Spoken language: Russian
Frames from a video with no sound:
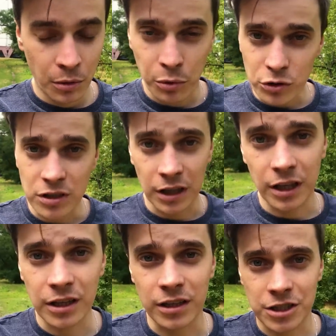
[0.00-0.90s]
просто
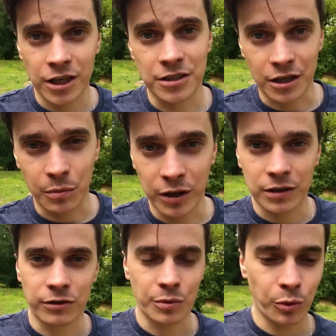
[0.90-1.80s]
надо начать
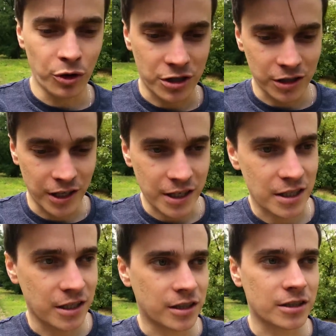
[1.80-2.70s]
зарабатывать больше, да,
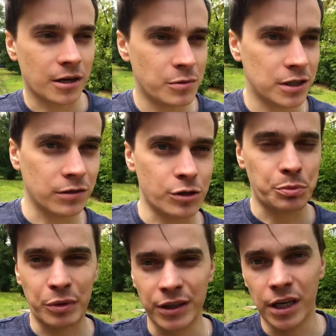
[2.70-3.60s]
если ты зарабатываешь
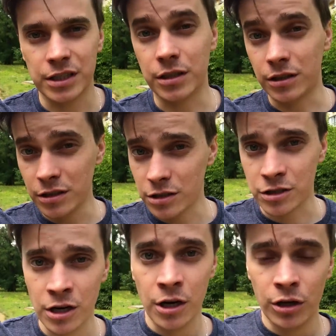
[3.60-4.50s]
15
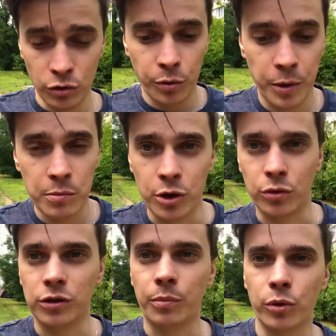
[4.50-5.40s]
тысяч, ну, к
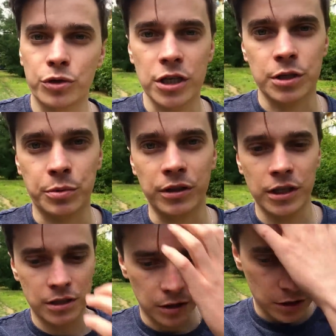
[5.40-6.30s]
примеру, ты получаешь
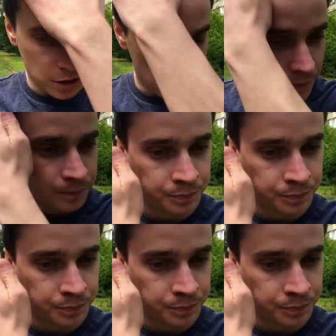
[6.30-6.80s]
15 тысяч